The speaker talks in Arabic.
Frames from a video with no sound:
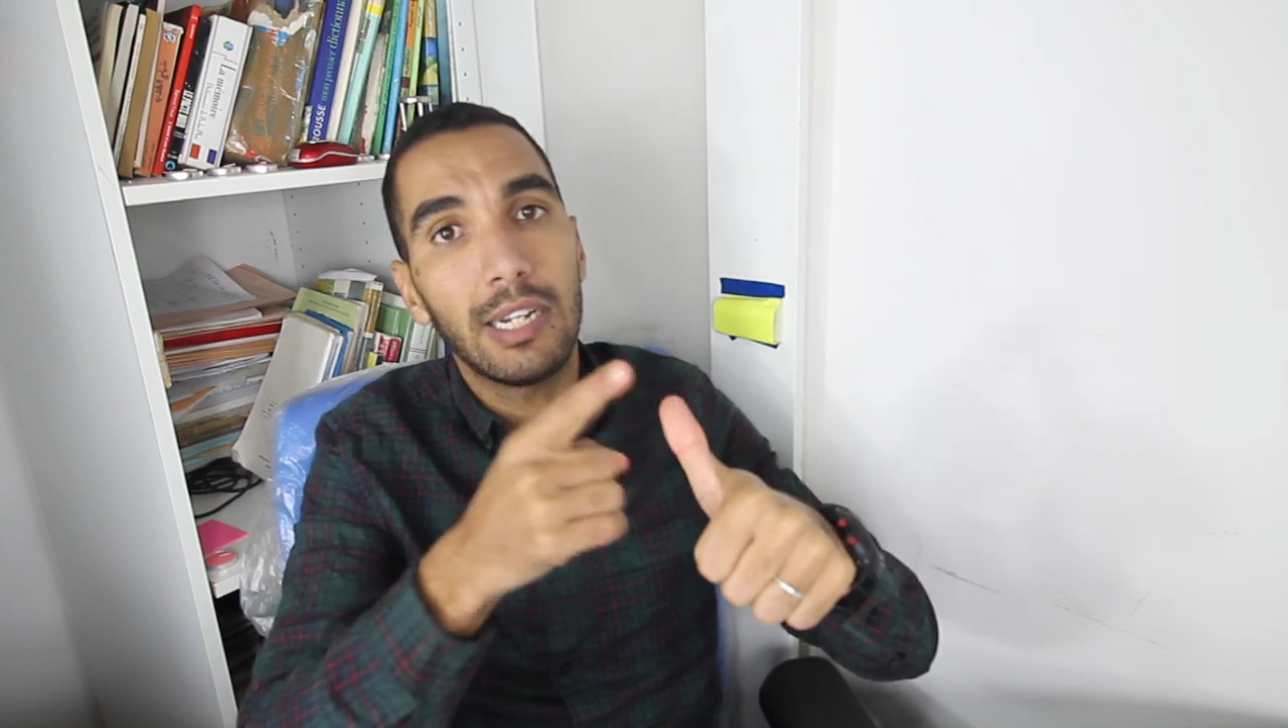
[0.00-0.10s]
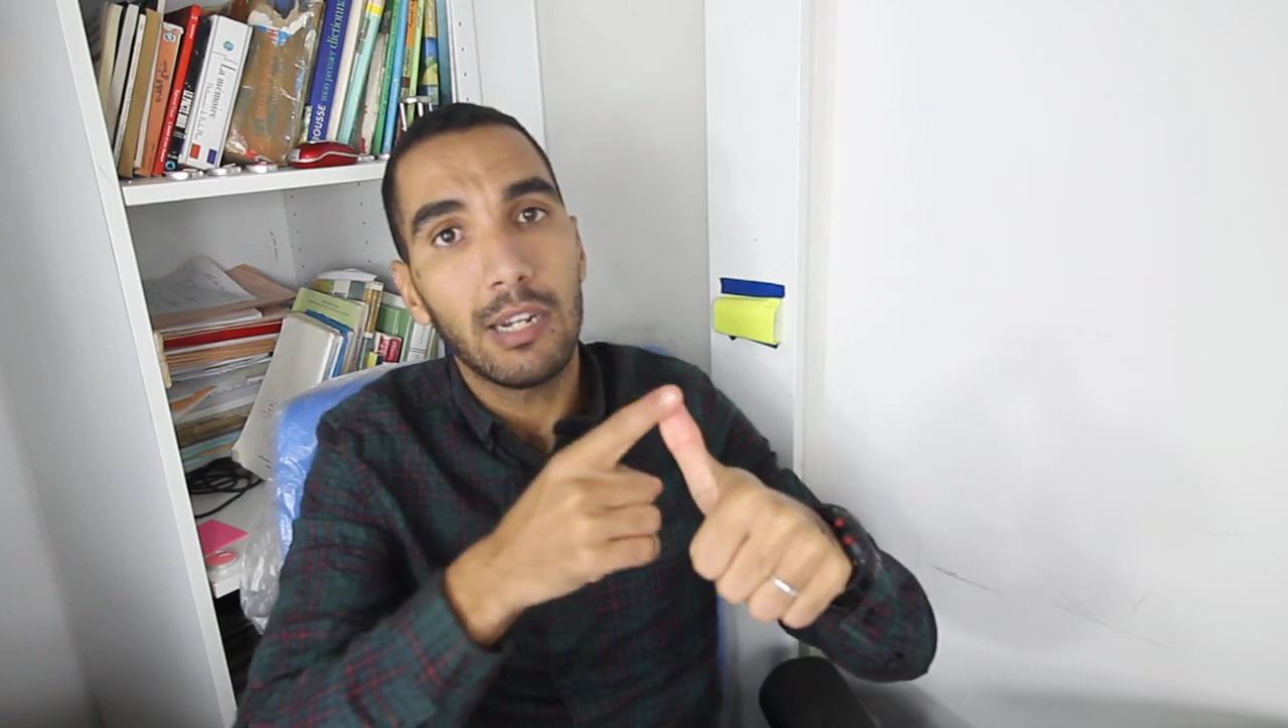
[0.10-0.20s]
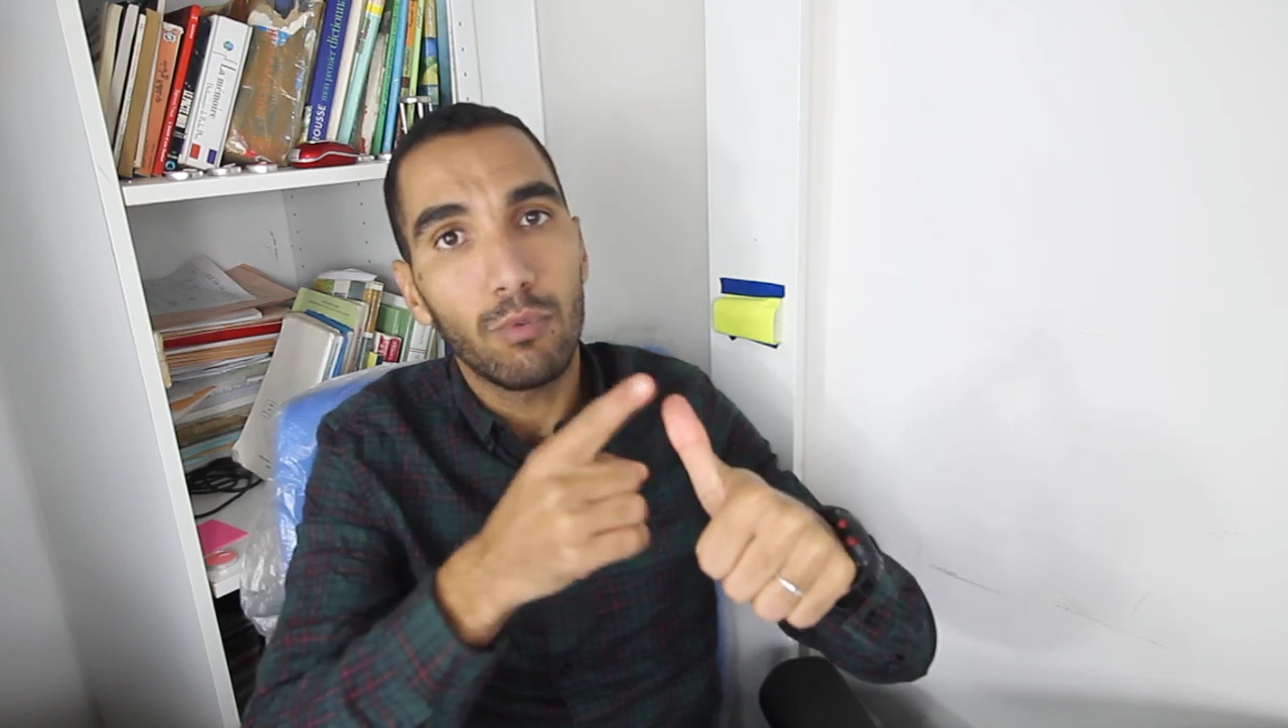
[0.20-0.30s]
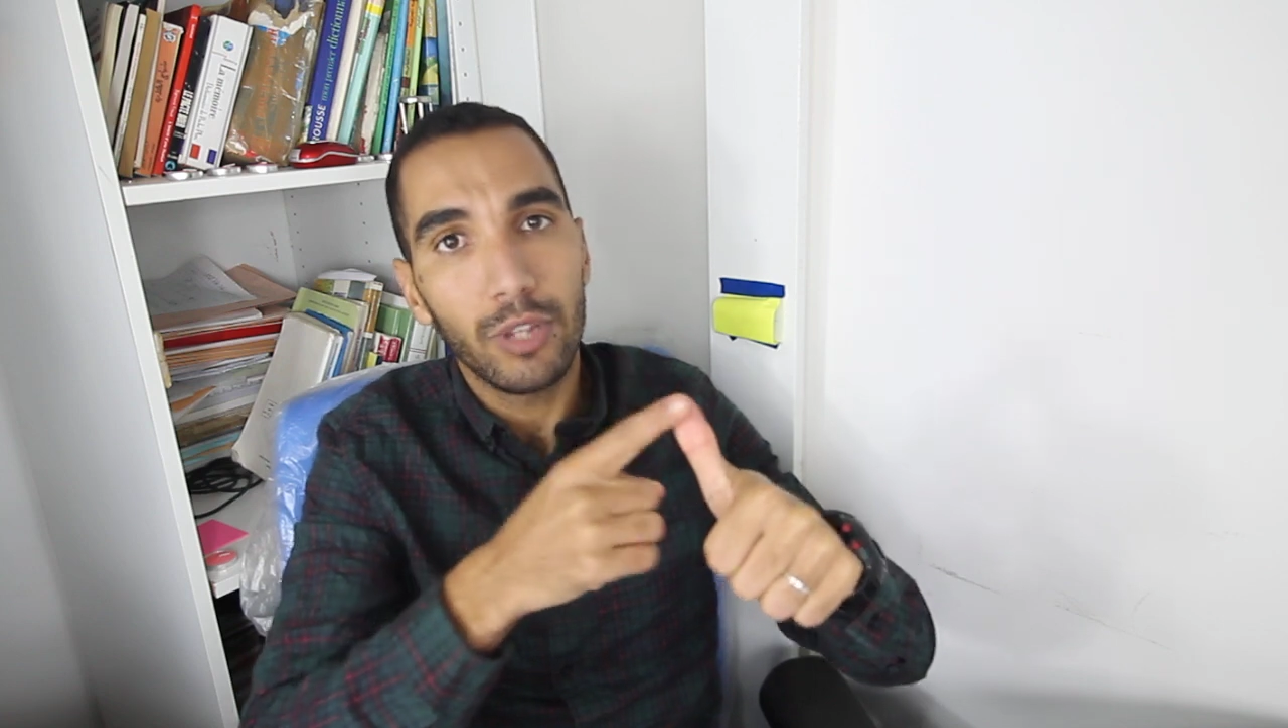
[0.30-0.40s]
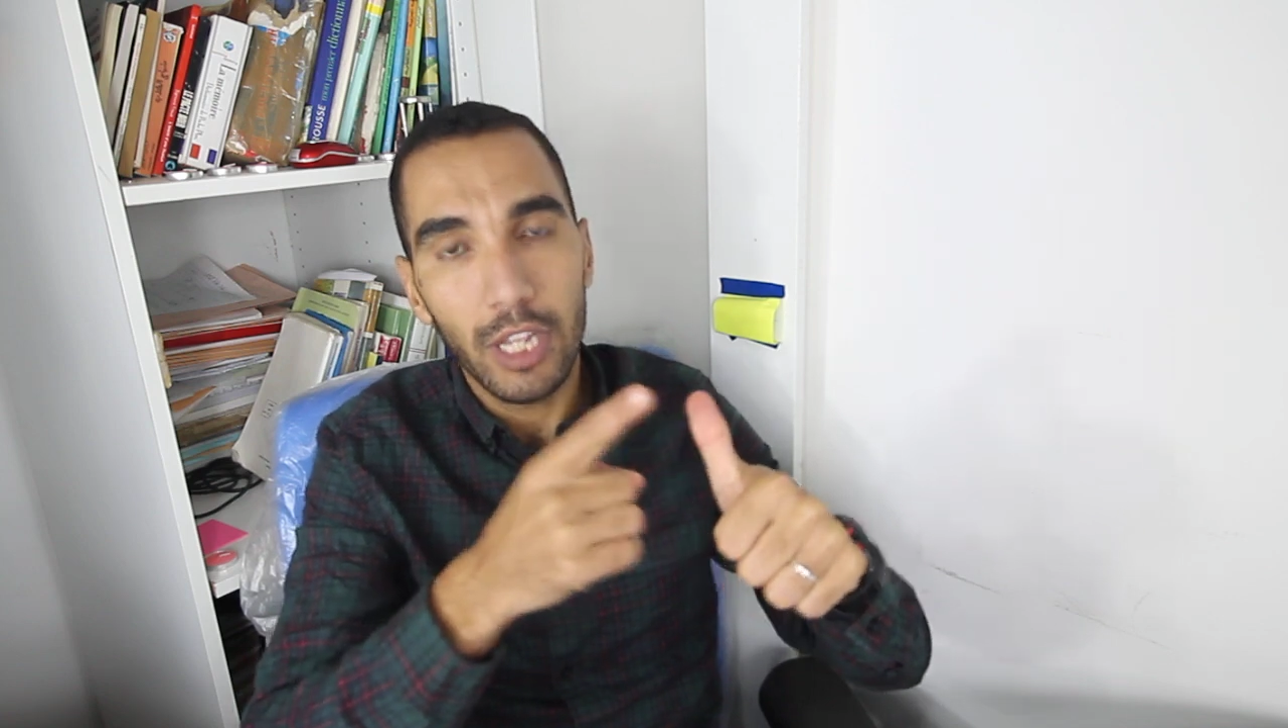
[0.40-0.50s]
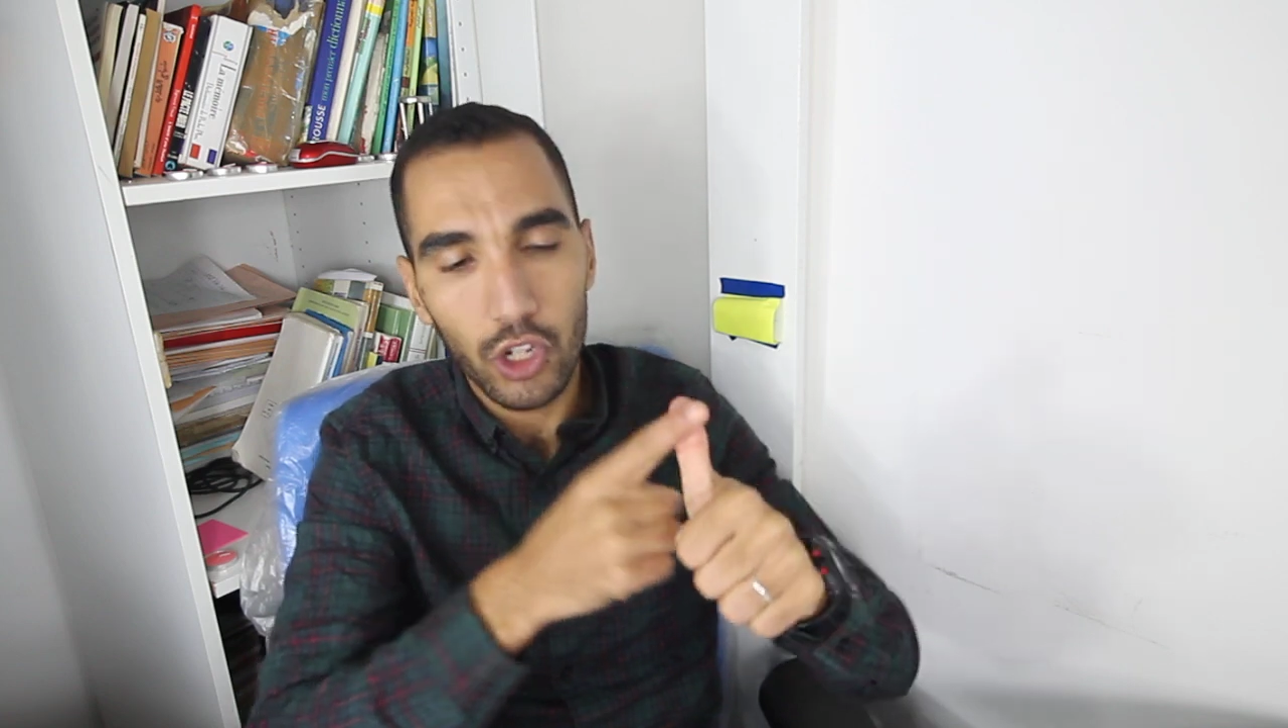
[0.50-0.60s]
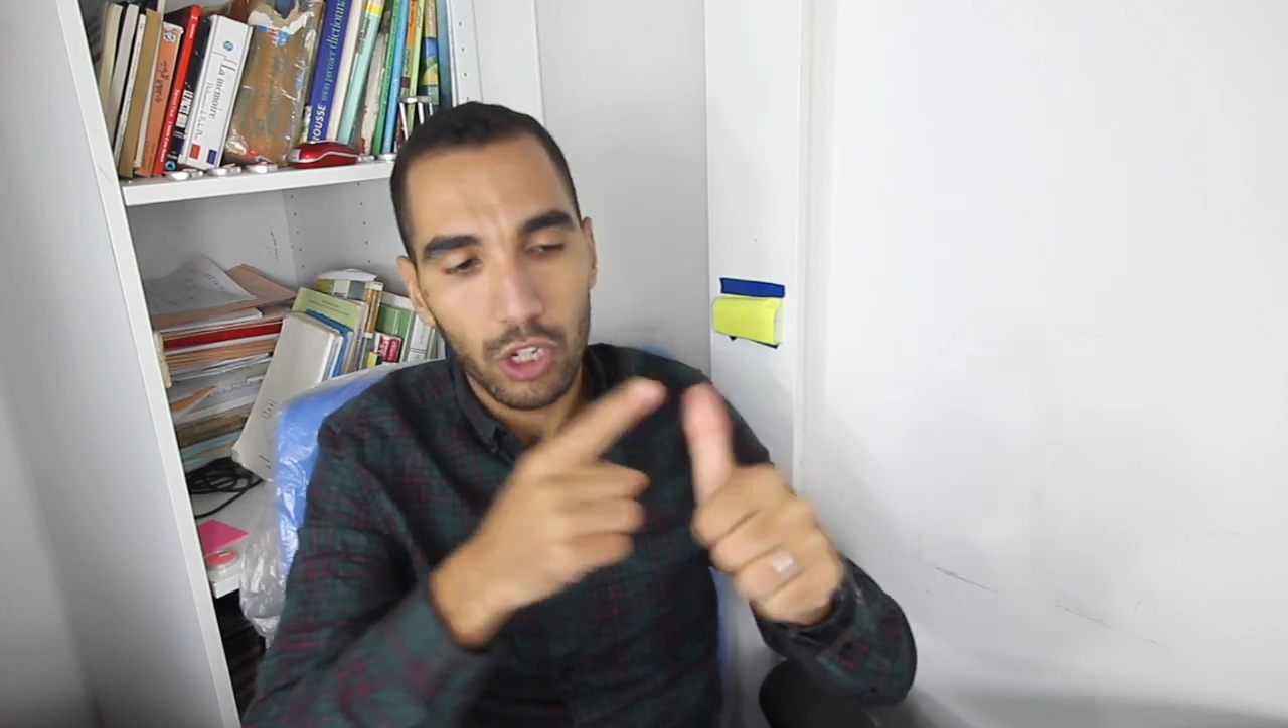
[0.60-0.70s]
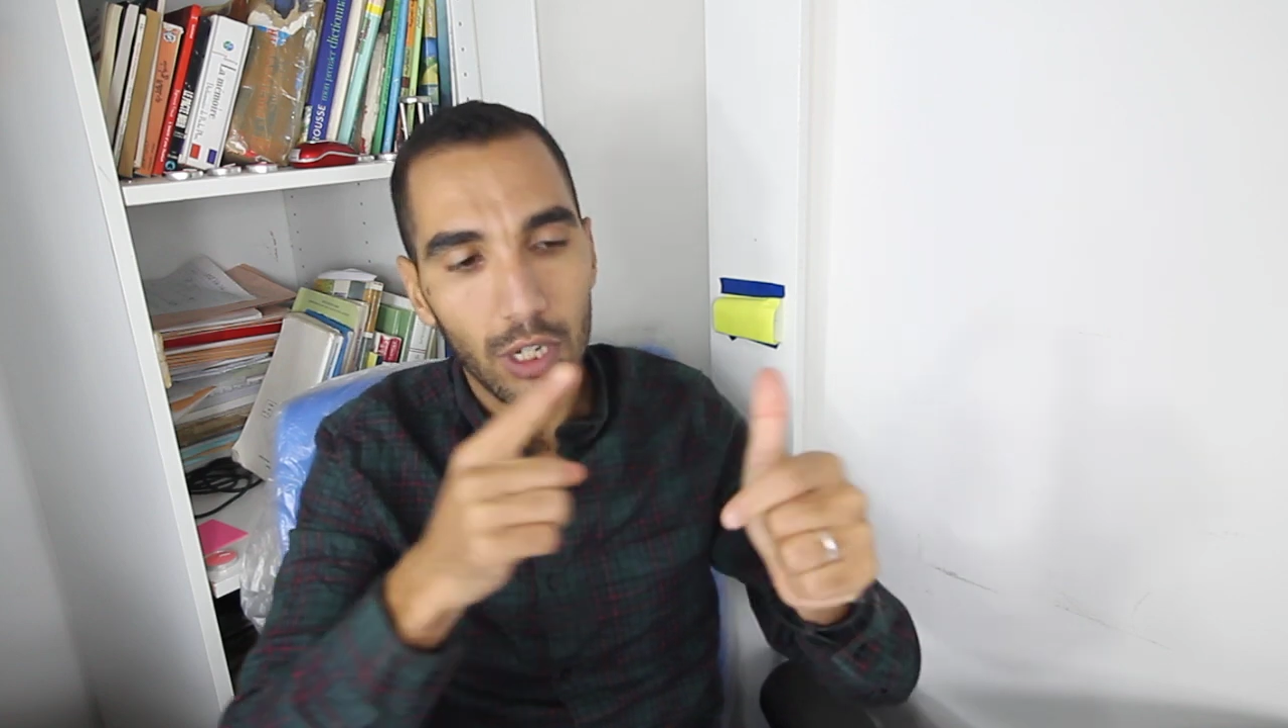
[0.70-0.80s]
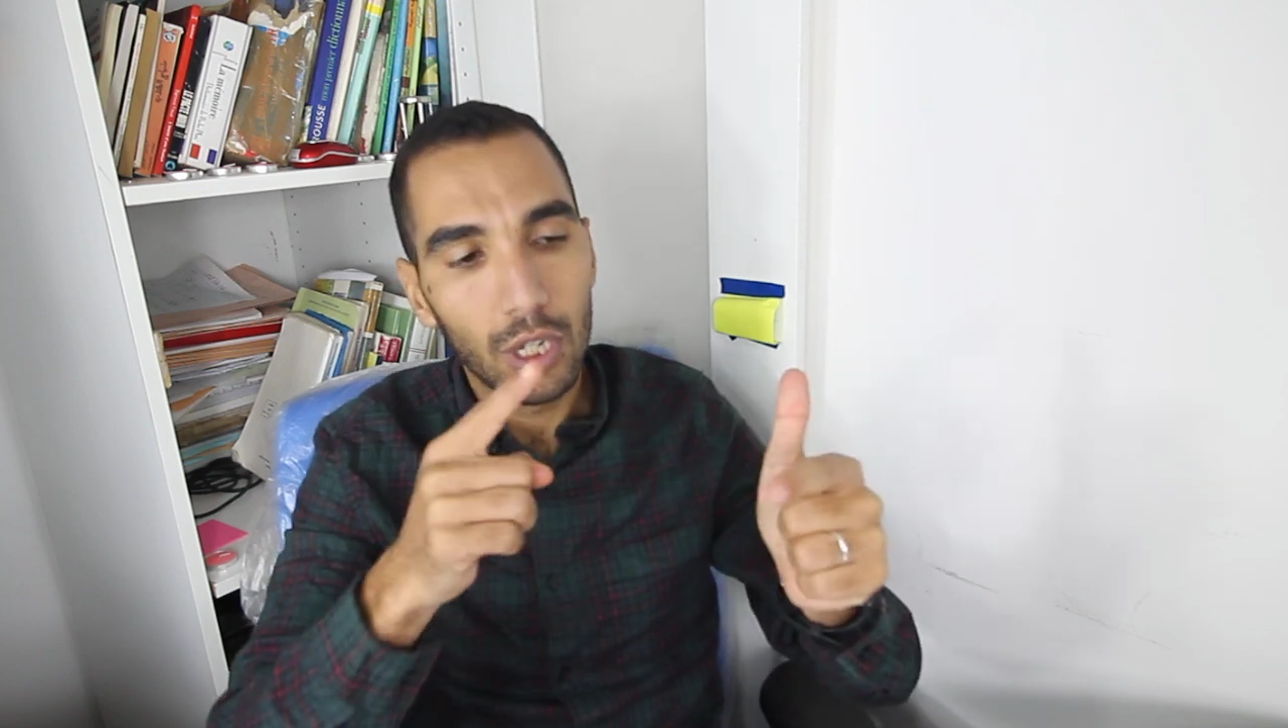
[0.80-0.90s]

النموذج